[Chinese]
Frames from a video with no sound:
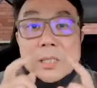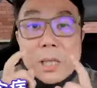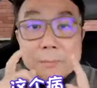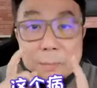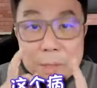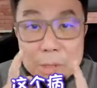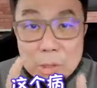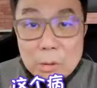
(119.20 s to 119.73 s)
这
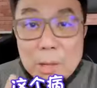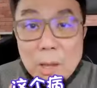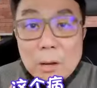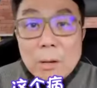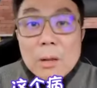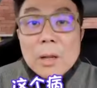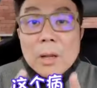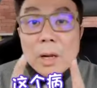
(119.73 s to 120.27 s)
边得
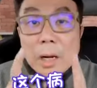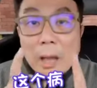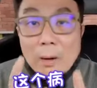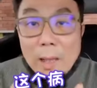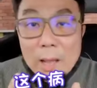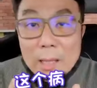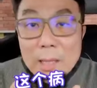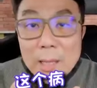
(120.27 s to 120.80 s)
了老
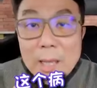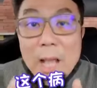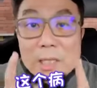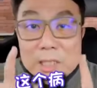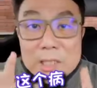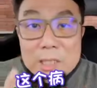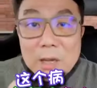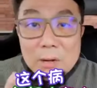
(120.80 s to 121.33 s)
人家还
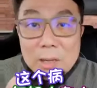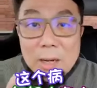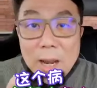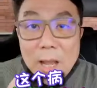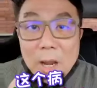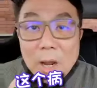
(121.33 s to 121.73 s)
是少年